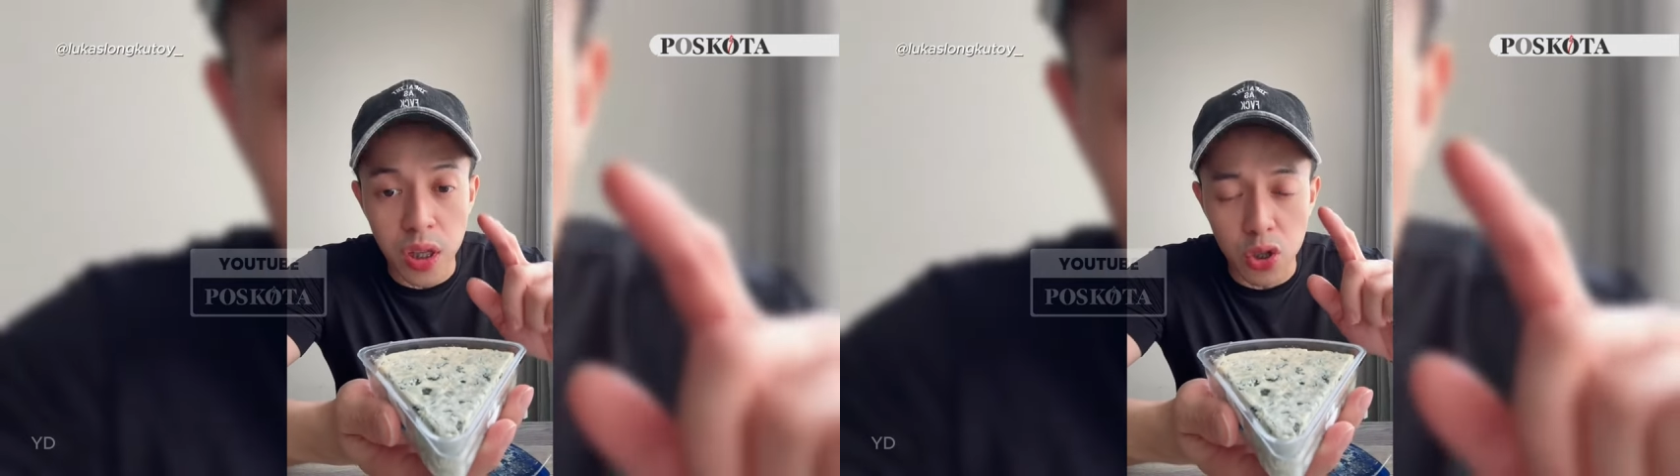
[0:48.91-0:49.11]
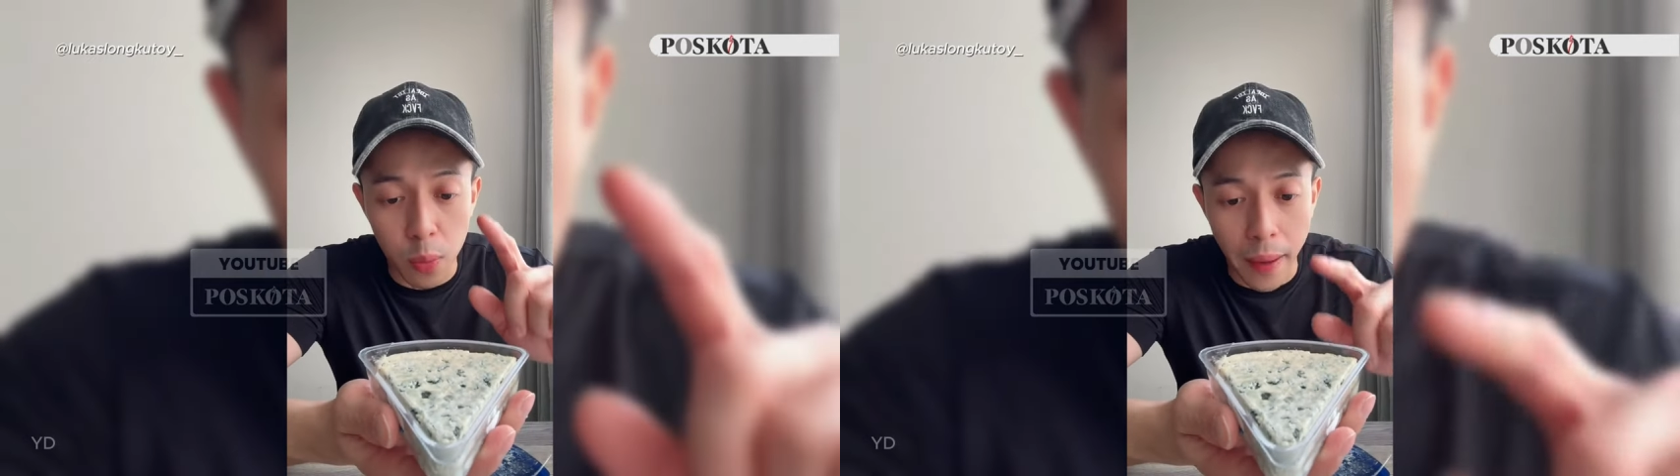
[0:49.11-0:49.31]

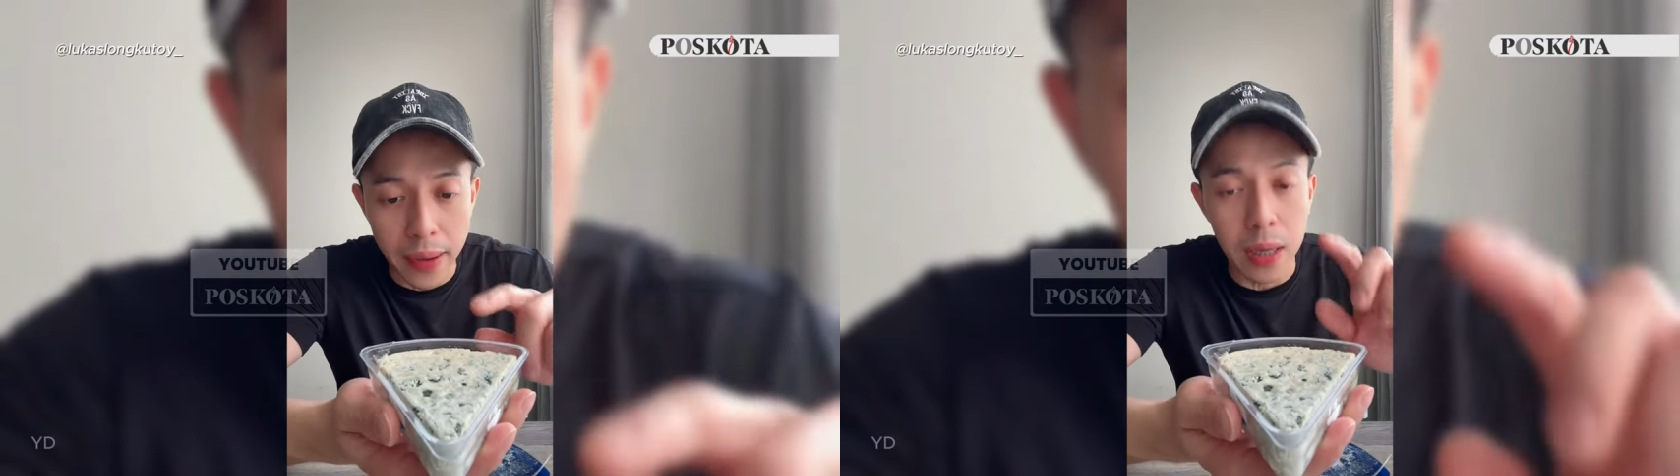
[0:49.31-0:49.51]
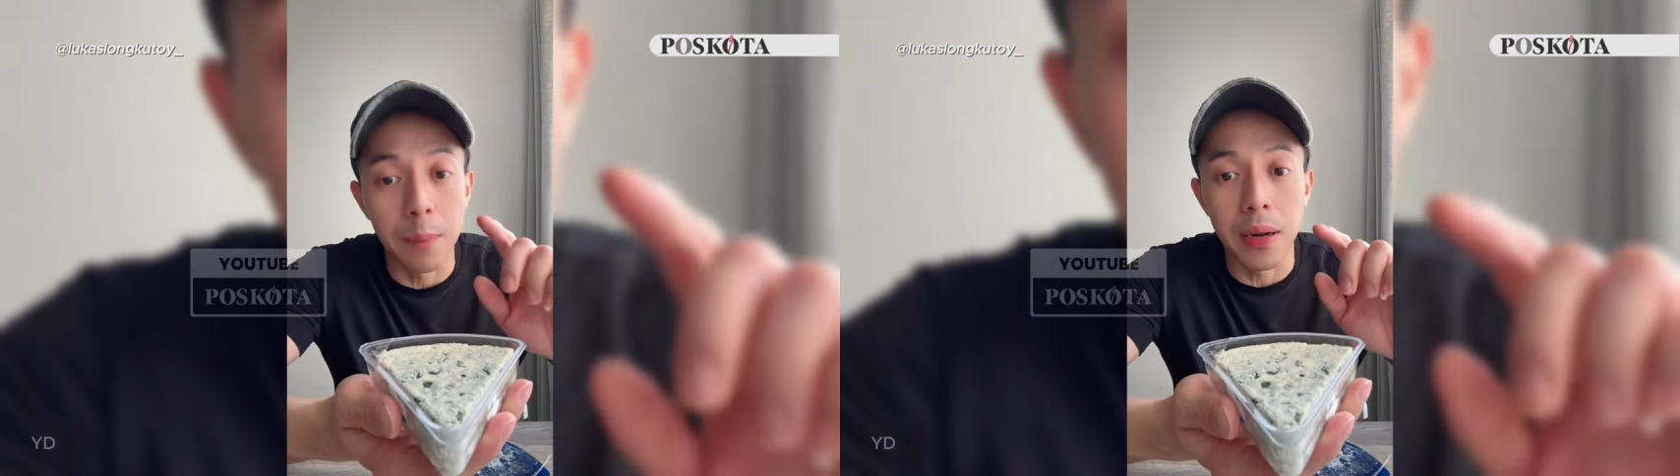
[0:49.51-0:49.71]
cukup
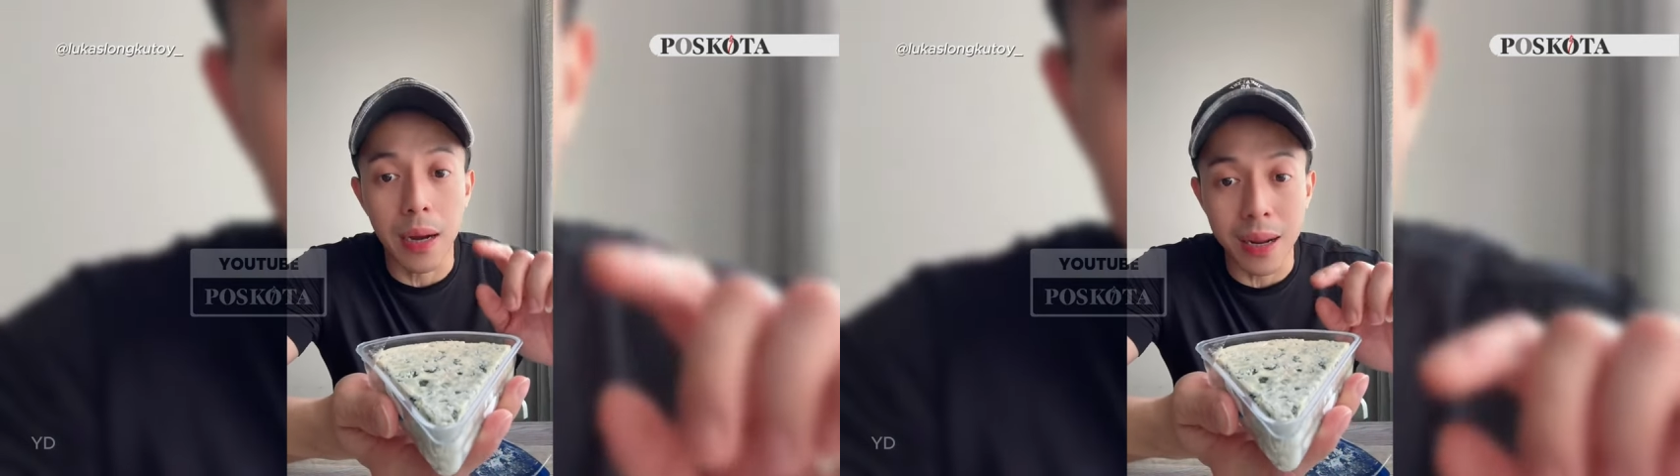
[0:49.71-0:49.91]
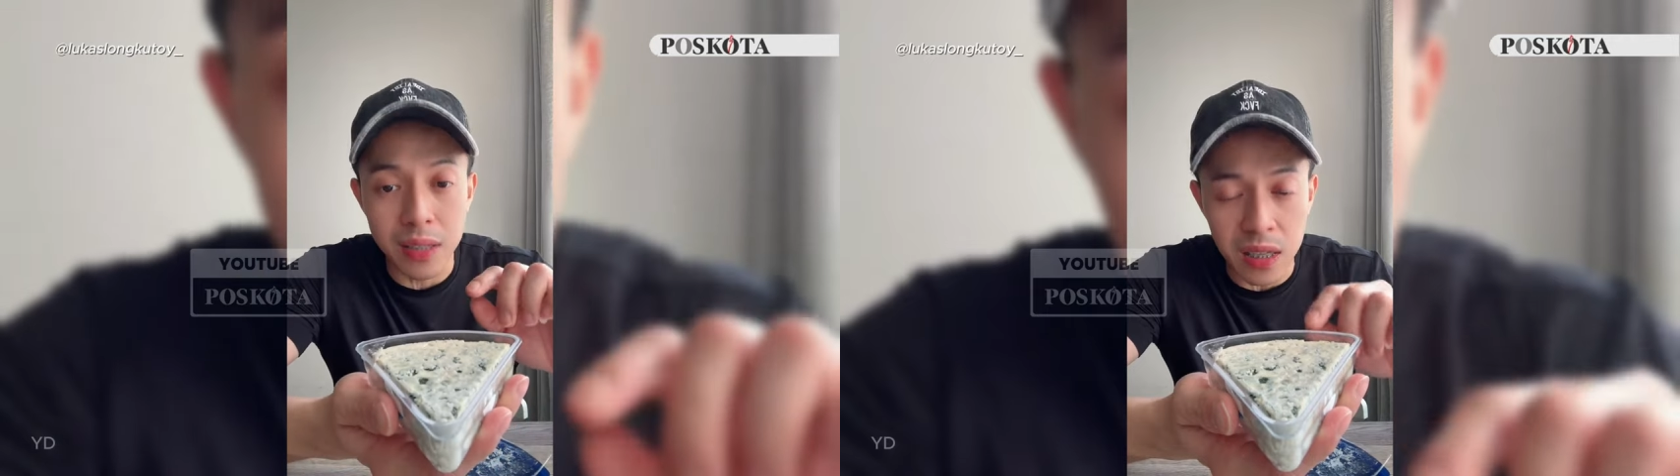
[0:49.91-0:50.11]
tajam
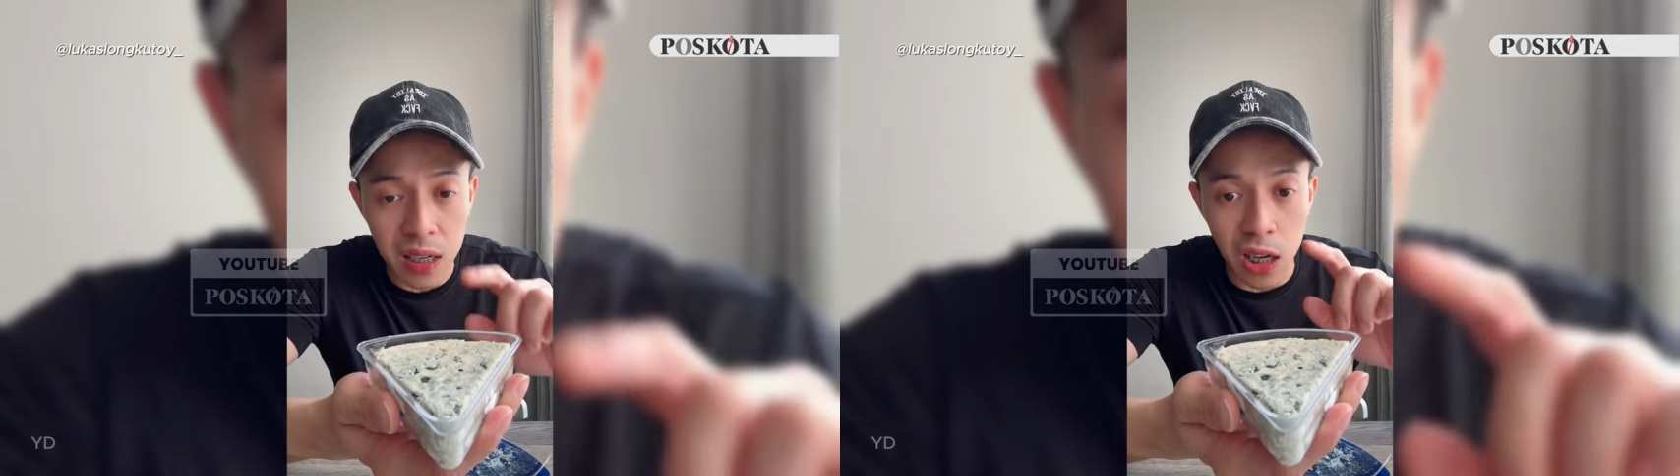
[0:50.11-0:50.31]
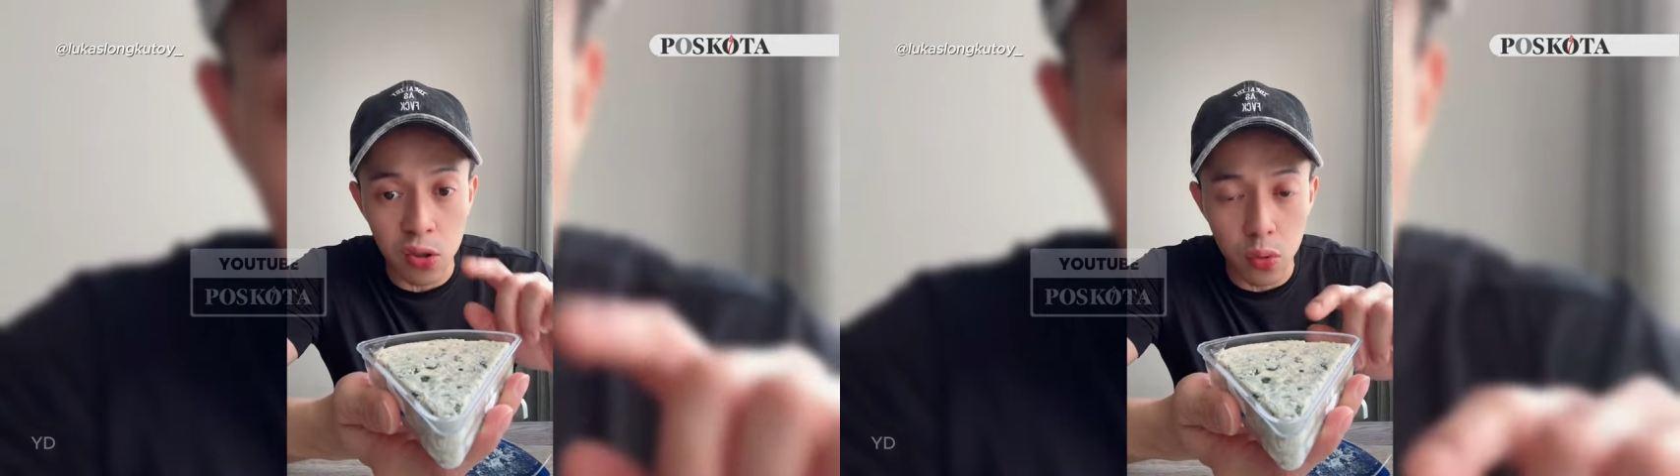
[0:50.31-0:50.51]
serta
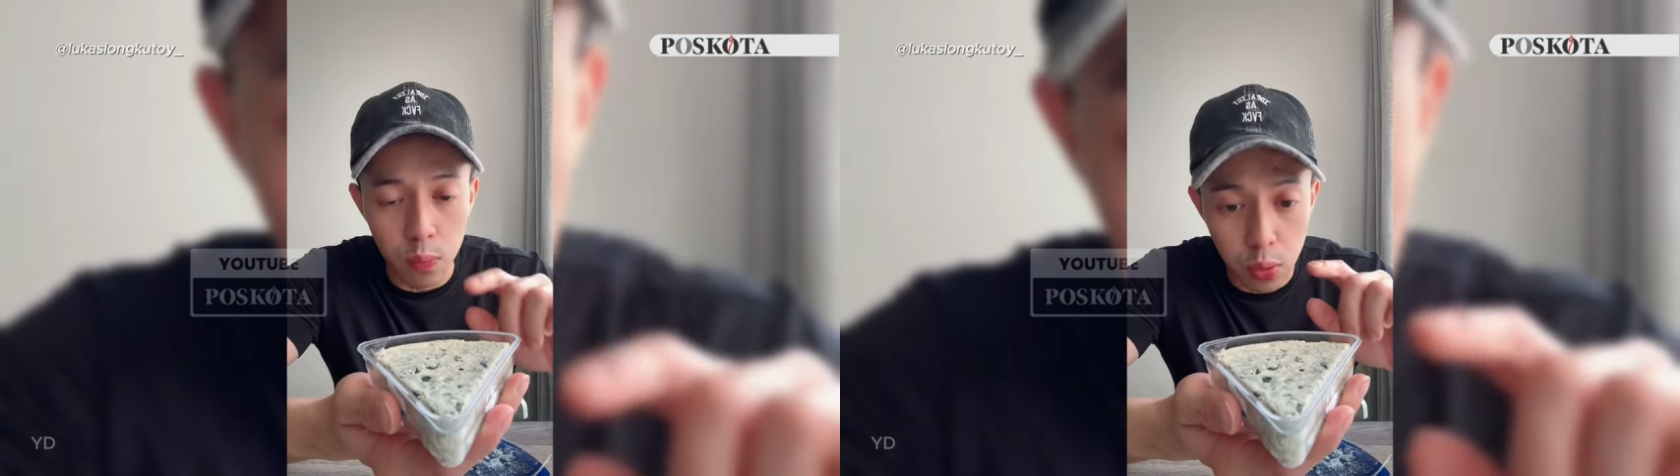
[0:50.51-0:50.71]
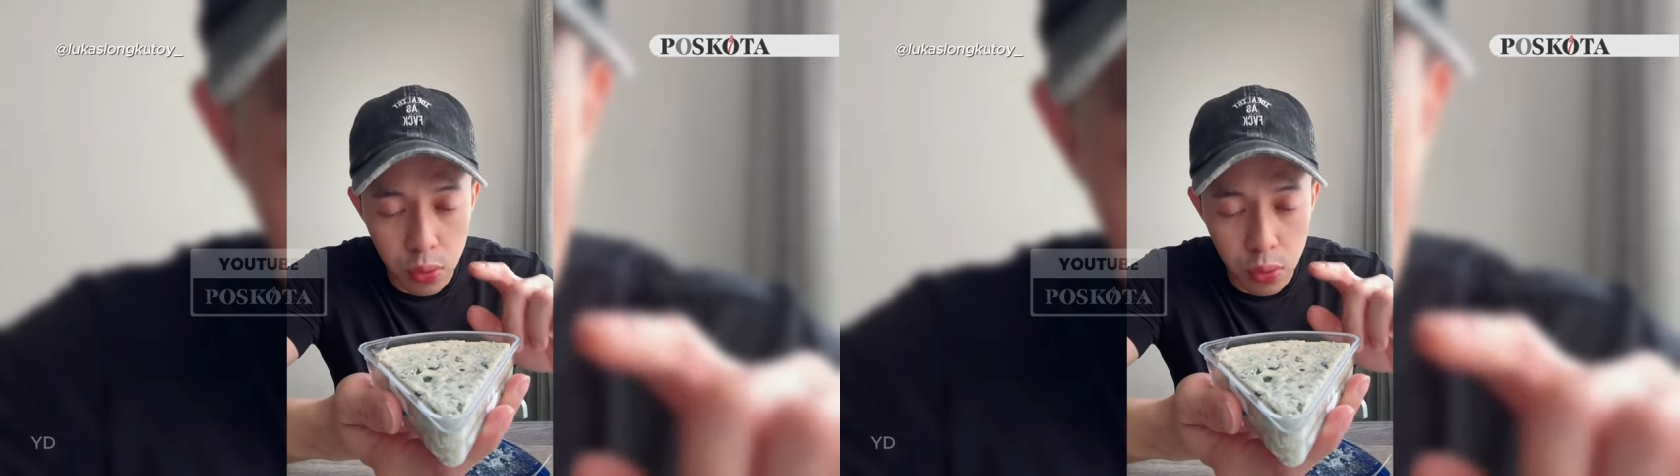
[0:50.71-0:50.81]
menyengat.